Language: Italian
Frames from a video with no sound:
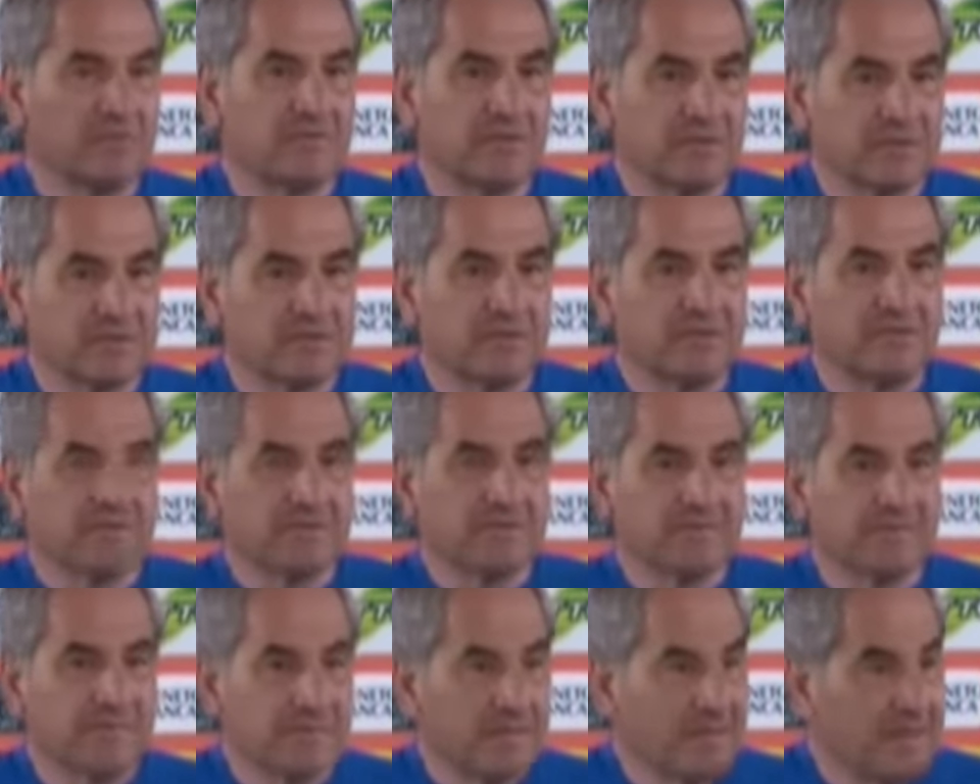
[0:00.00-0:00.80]

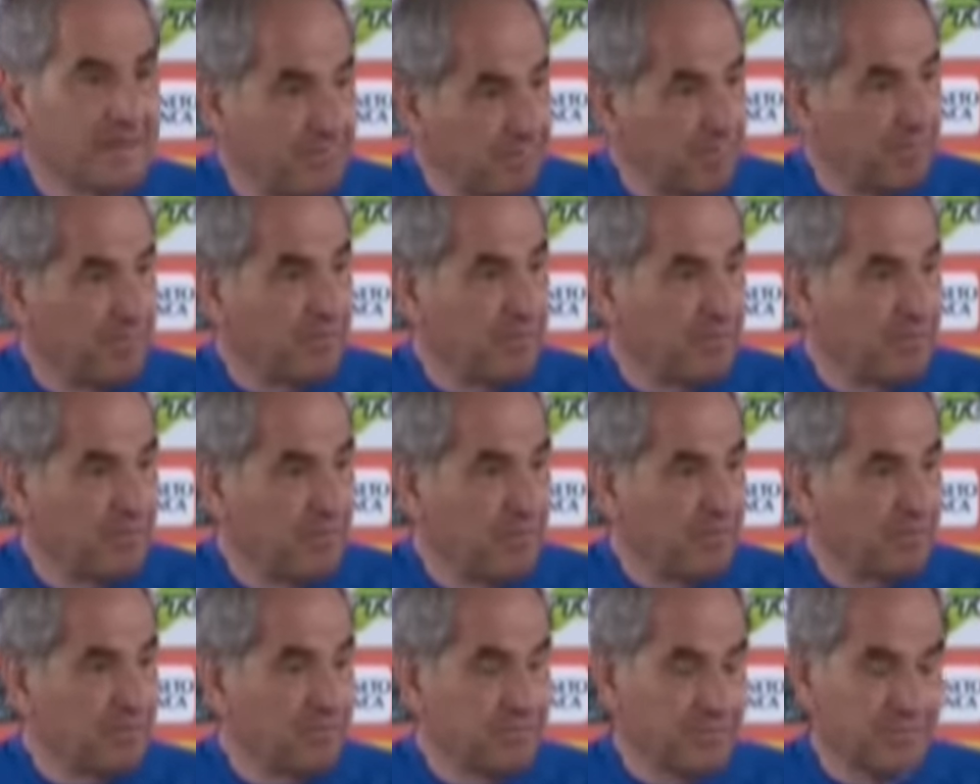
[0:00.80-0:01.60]
Questo è proprio il
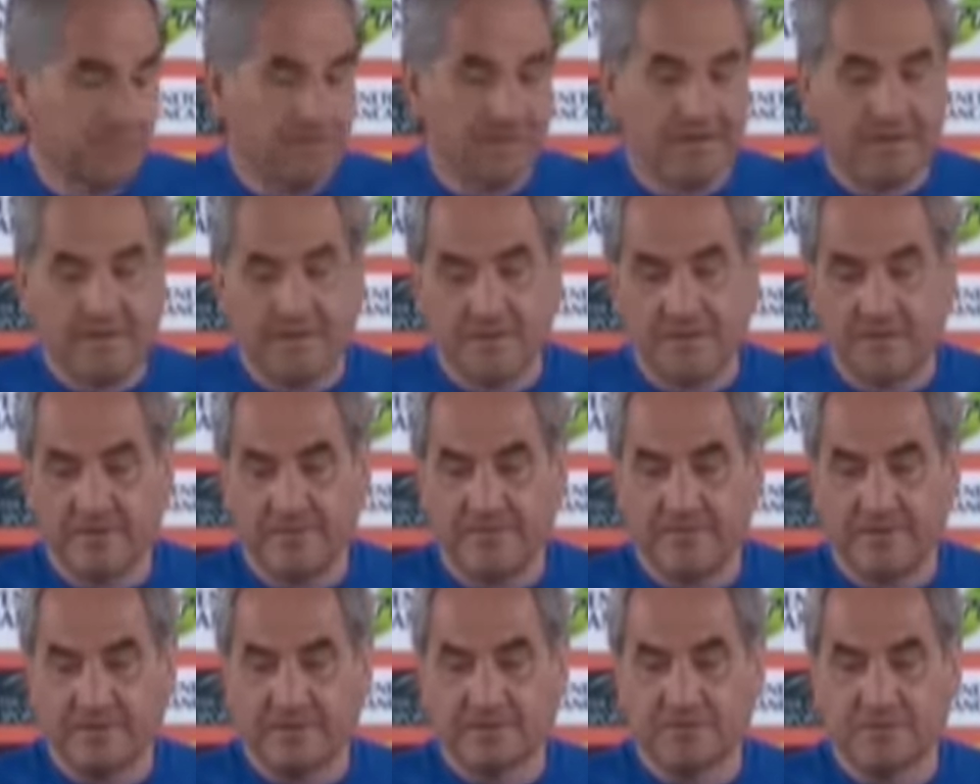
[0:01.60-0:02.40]
mio augurio che, che
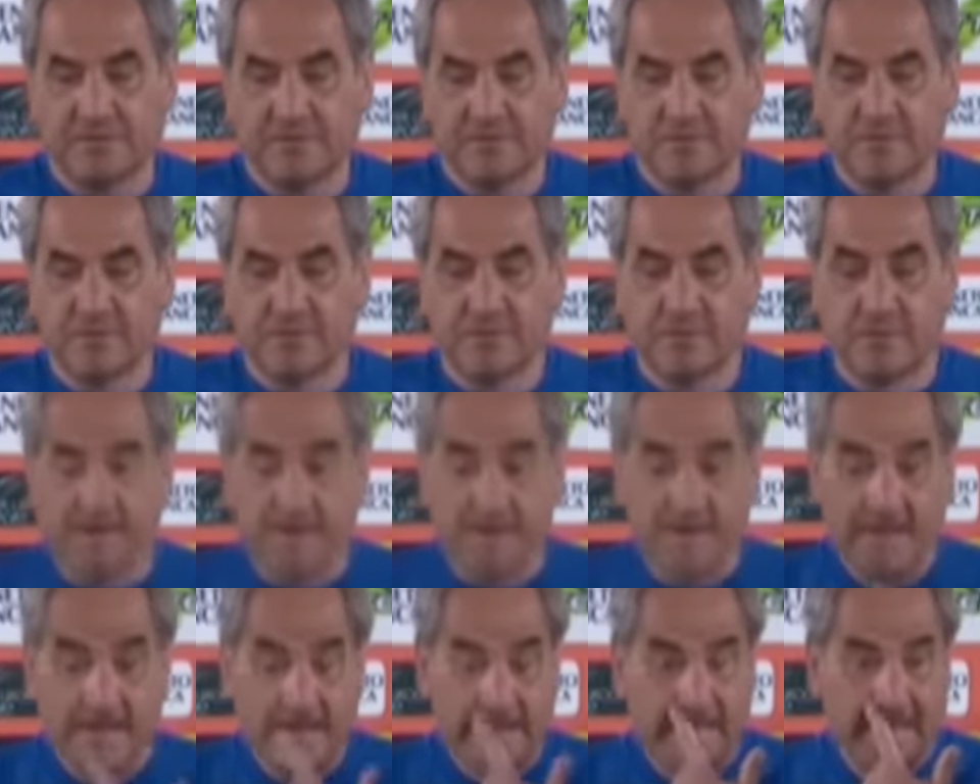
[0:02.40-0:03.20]
faccio di cuore.